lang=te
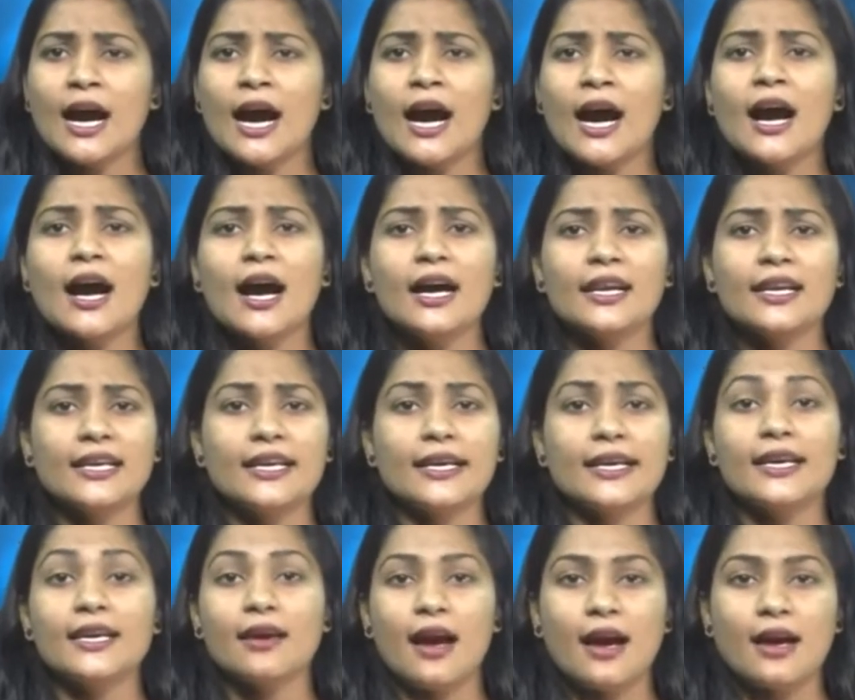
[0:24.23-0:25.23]

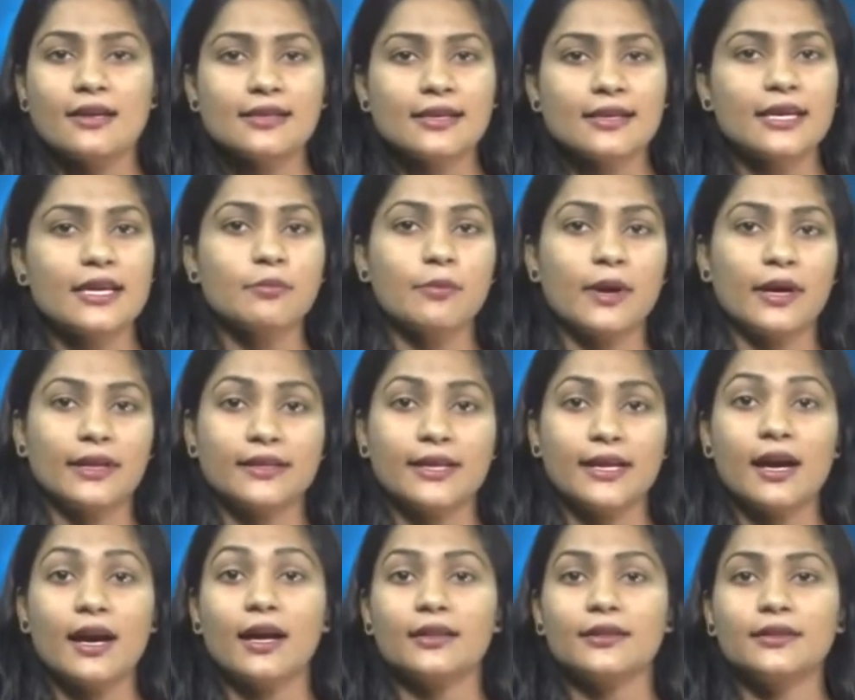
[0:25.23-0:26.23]
ఆహానికి ఆశకి
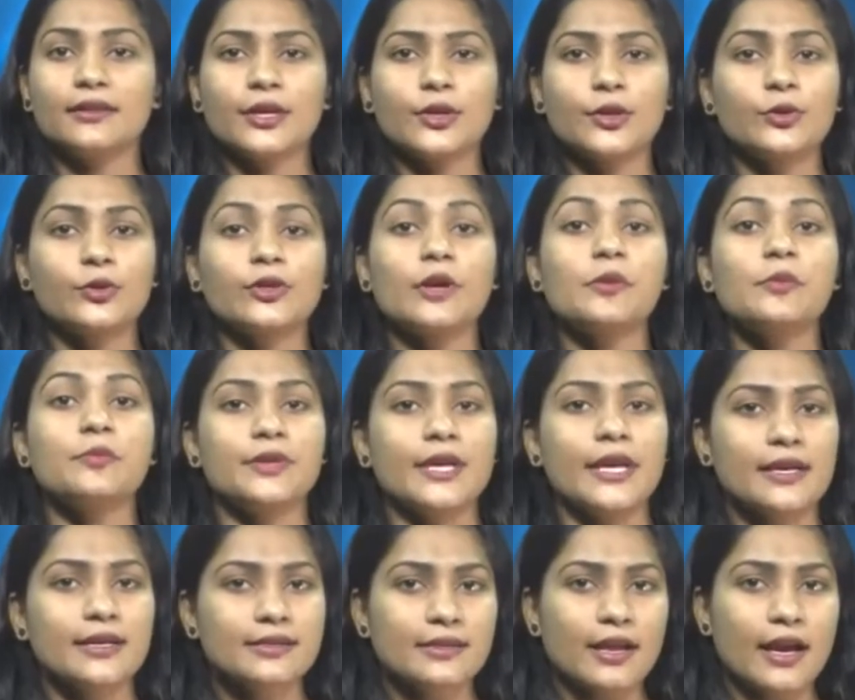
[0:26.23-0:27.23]
మధ్య అంతర్యుద్ధం
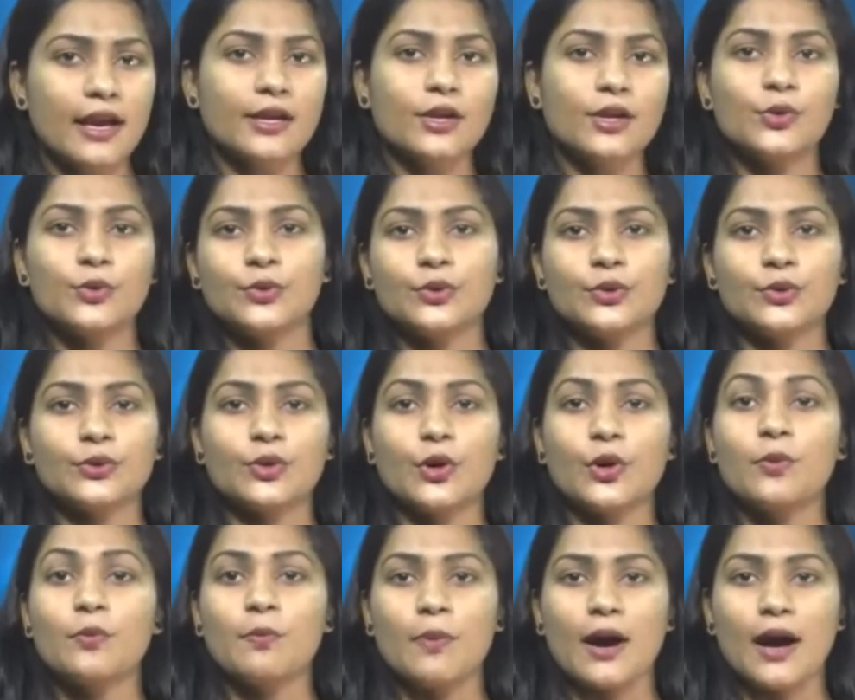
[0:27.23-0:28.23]
ఏ స్థాయిలో
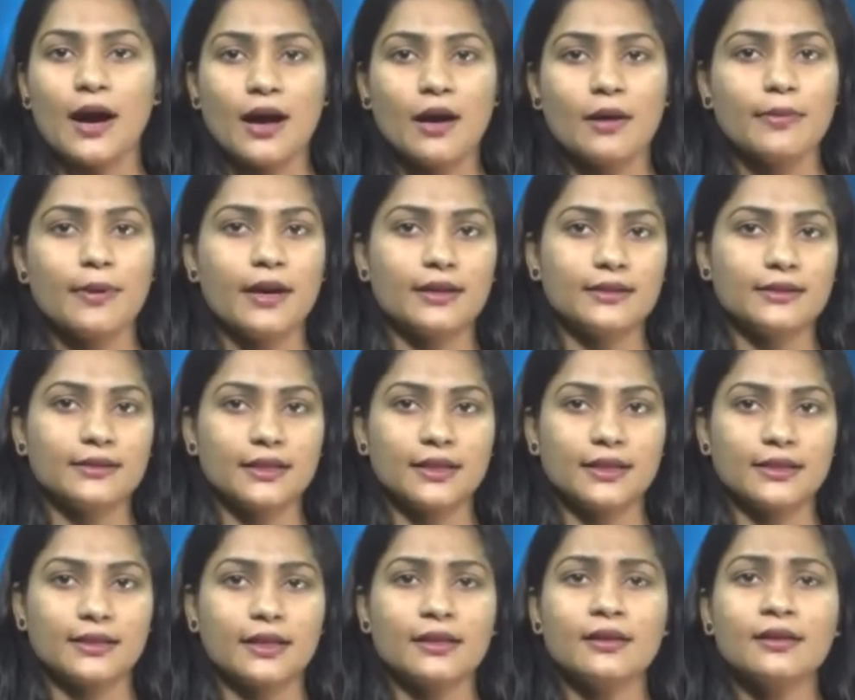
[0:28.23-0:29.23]
ఉంటుందో మహాభారత
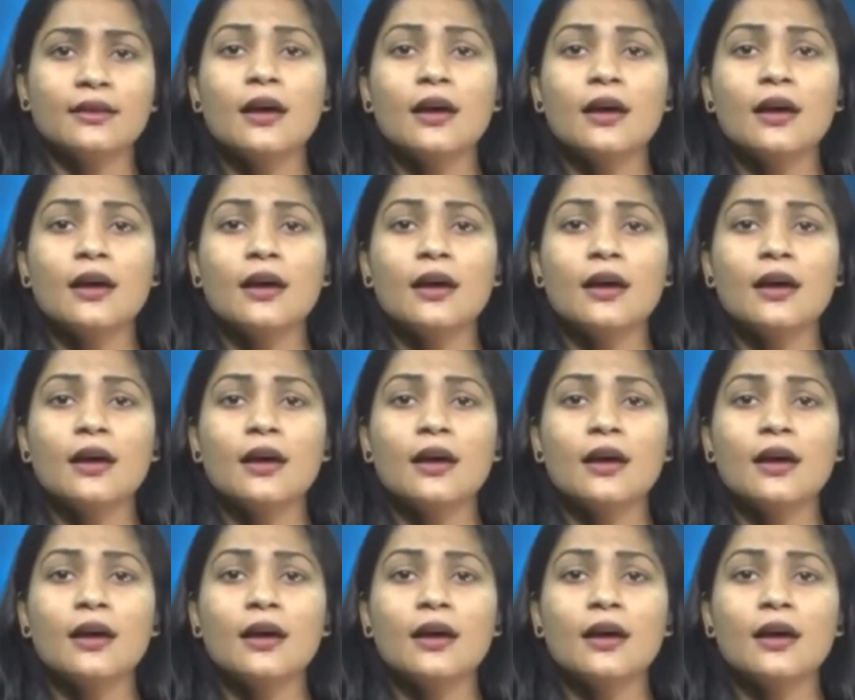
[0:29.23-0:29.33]
కథ